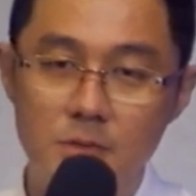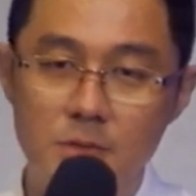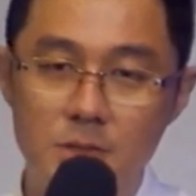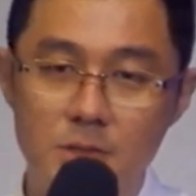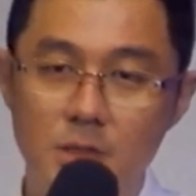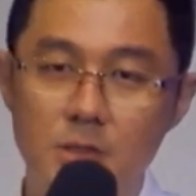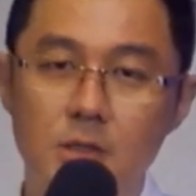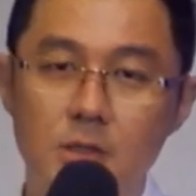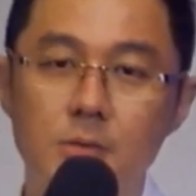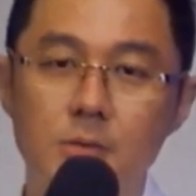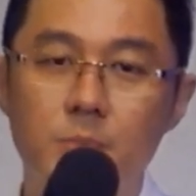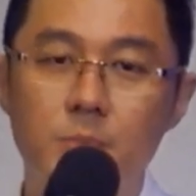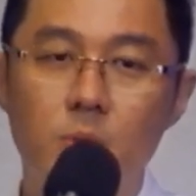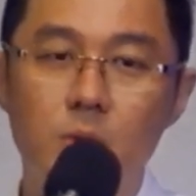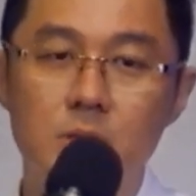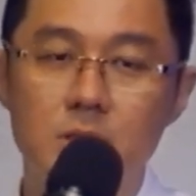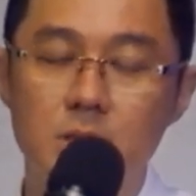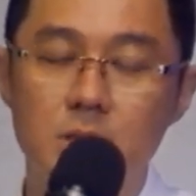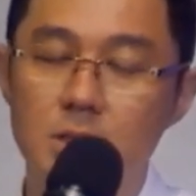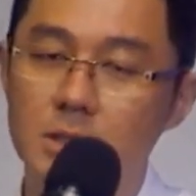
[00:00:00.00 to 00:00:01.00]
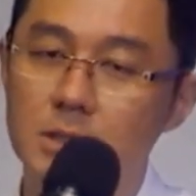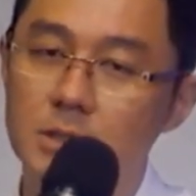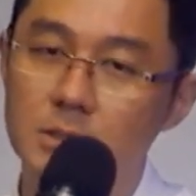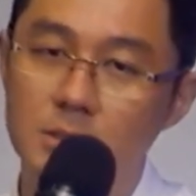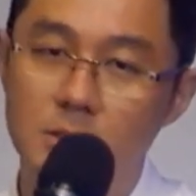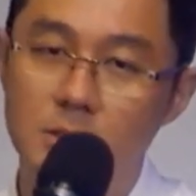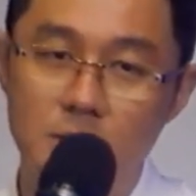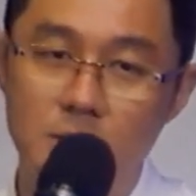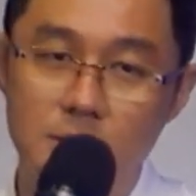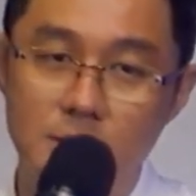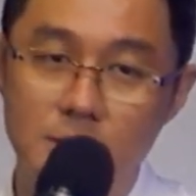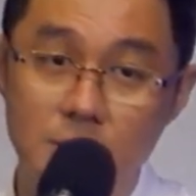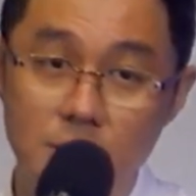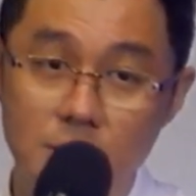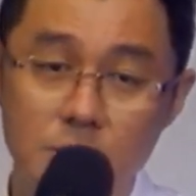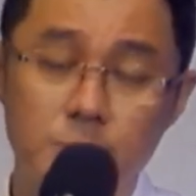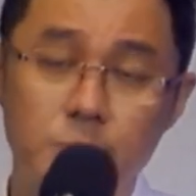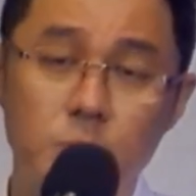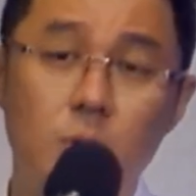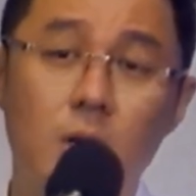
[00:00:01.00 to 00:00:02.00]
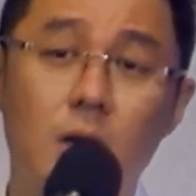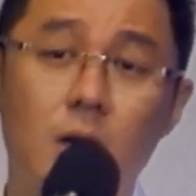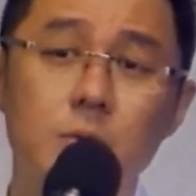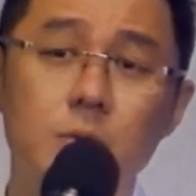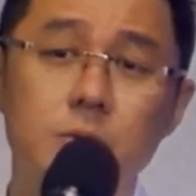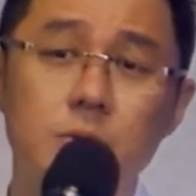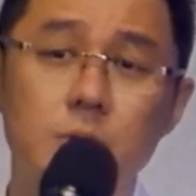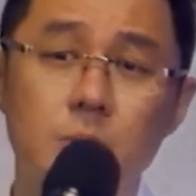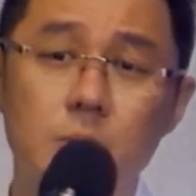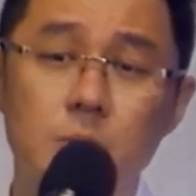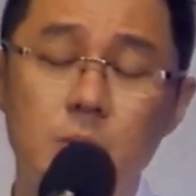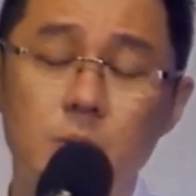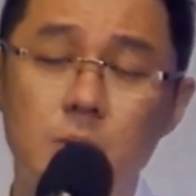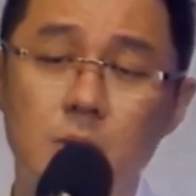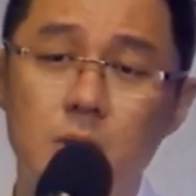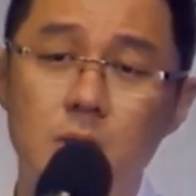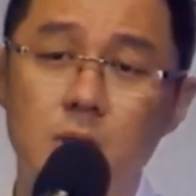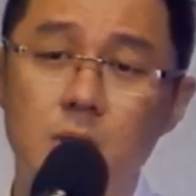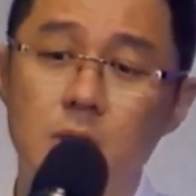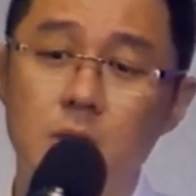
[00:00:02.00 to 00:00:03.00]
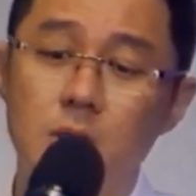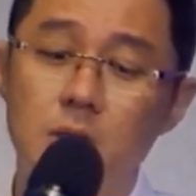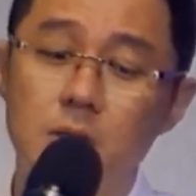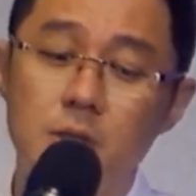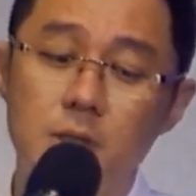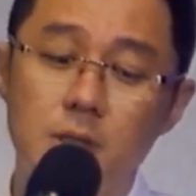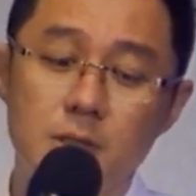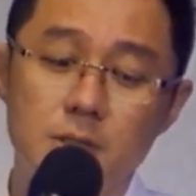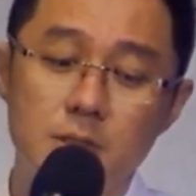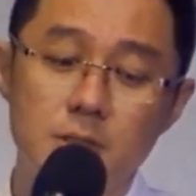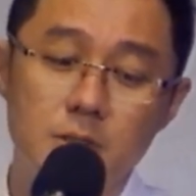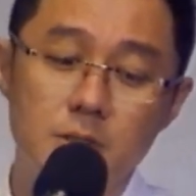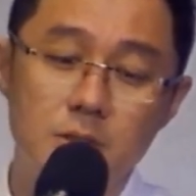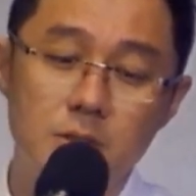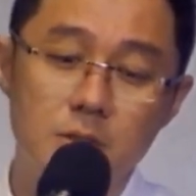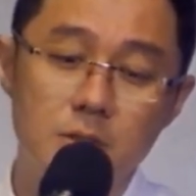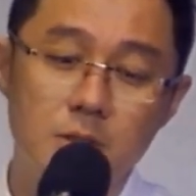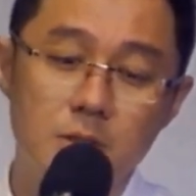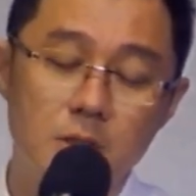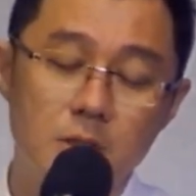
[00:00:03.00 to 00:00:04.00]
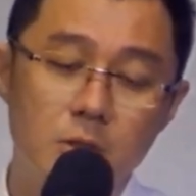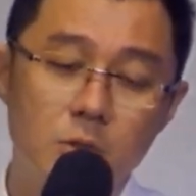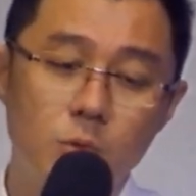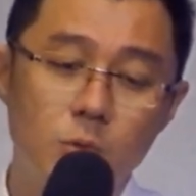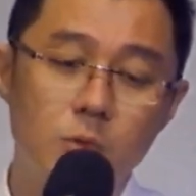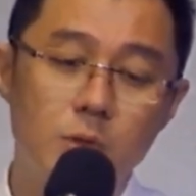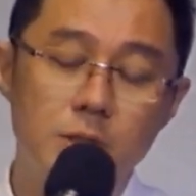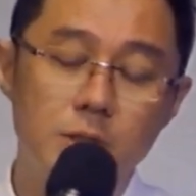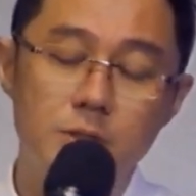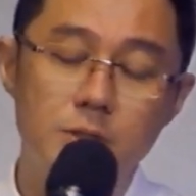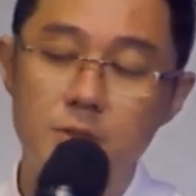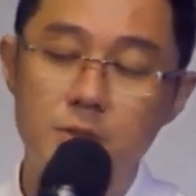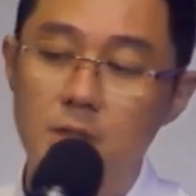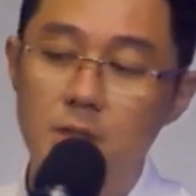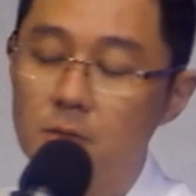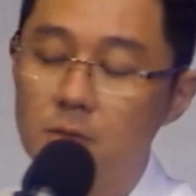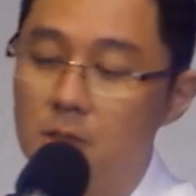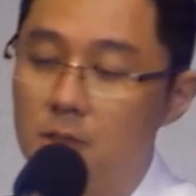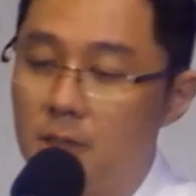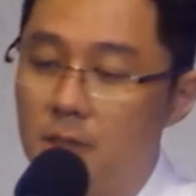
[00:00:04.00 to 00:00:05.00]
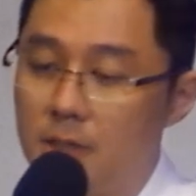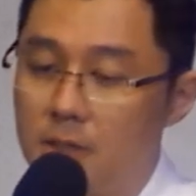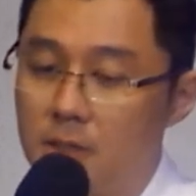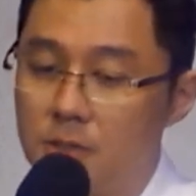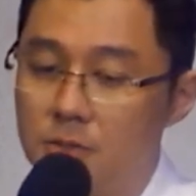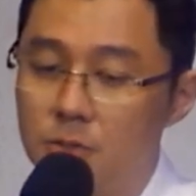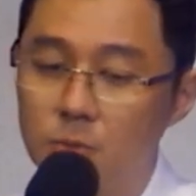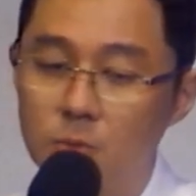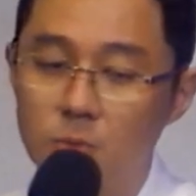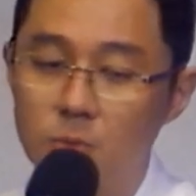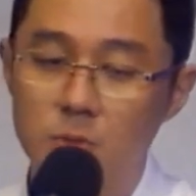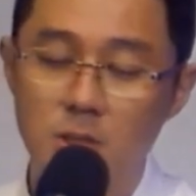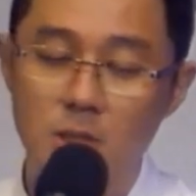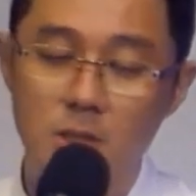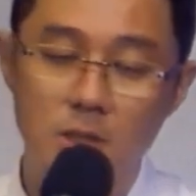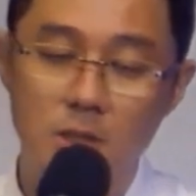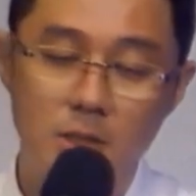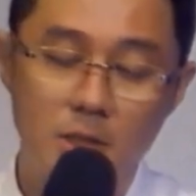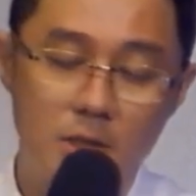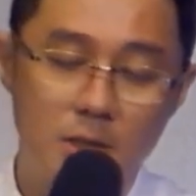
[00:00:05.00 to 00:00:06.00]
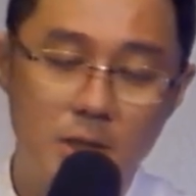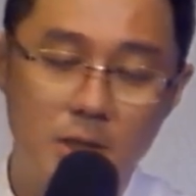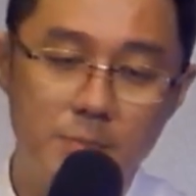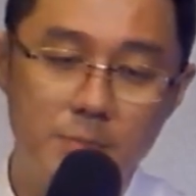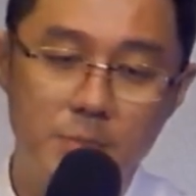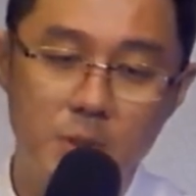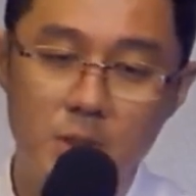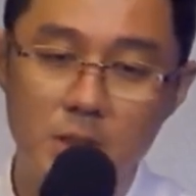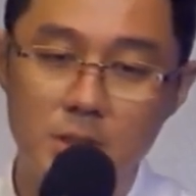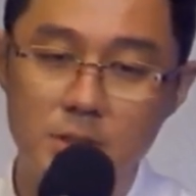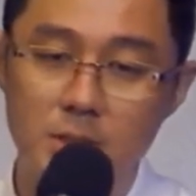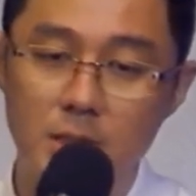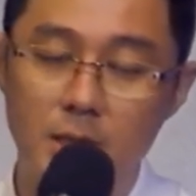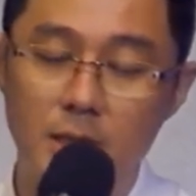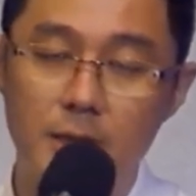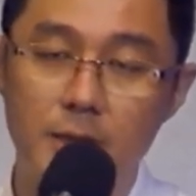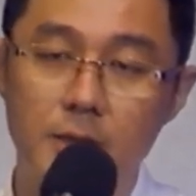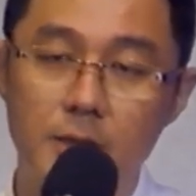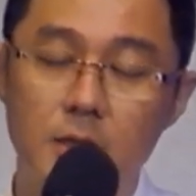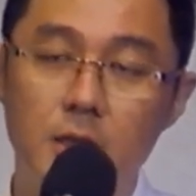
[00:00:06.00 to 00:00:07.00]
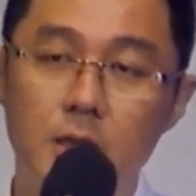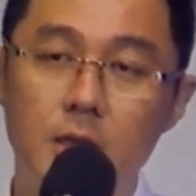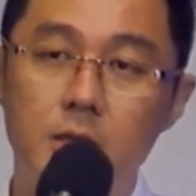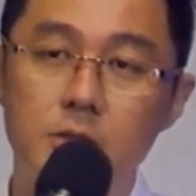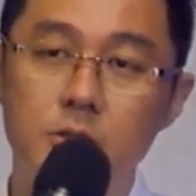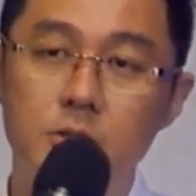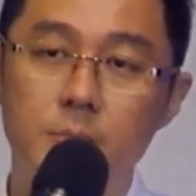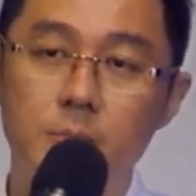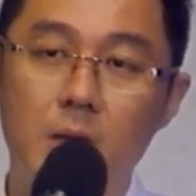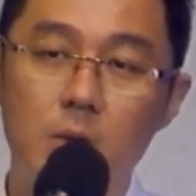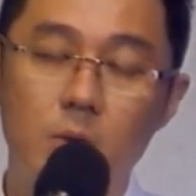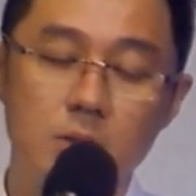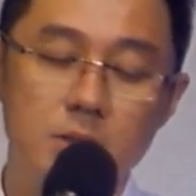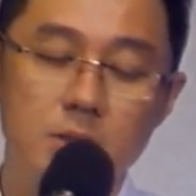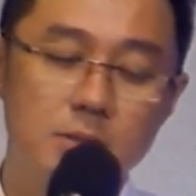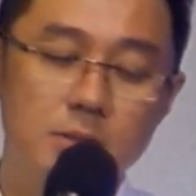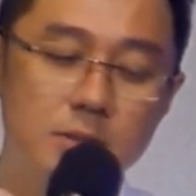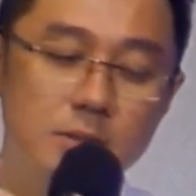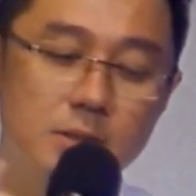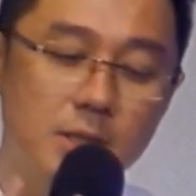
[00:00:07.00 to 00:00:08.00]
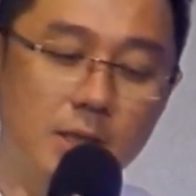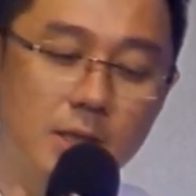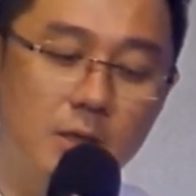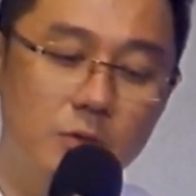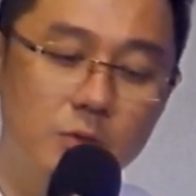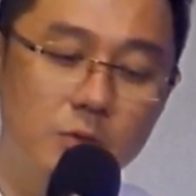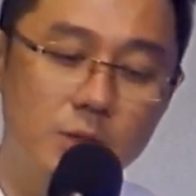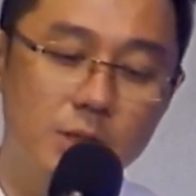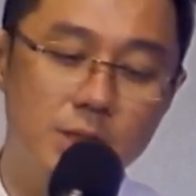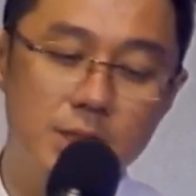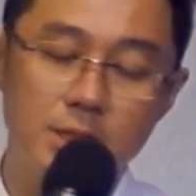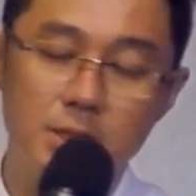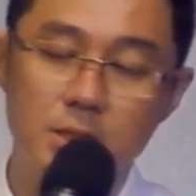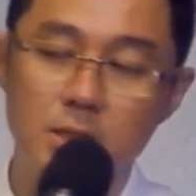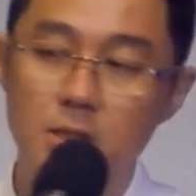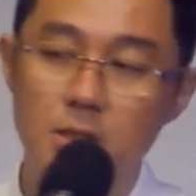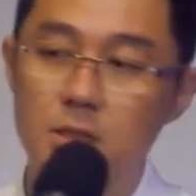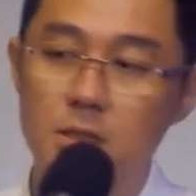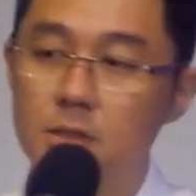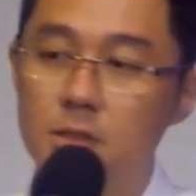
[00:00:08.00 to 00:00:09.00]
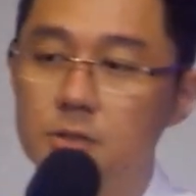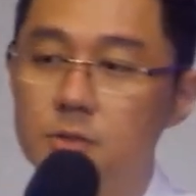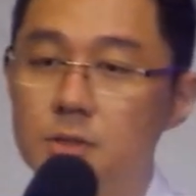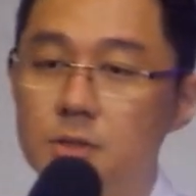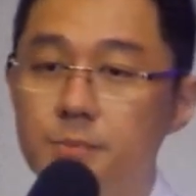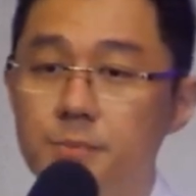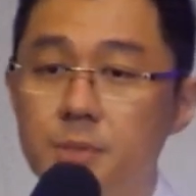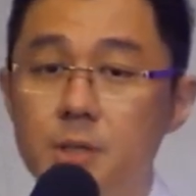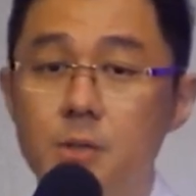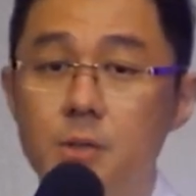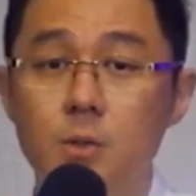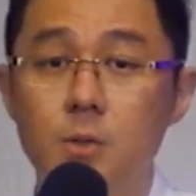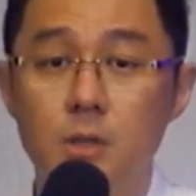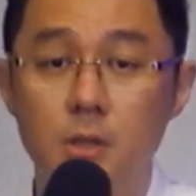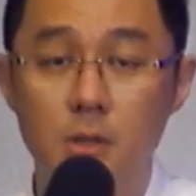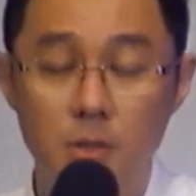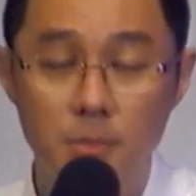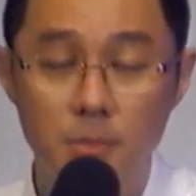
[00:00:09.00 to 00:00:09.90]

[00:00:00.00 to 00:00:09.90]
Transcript: 整个波折呢，真的是不好说，因为当时路人就叫了那个救护车啊，ambulance 来，就把我载到最近的，就是 B 多的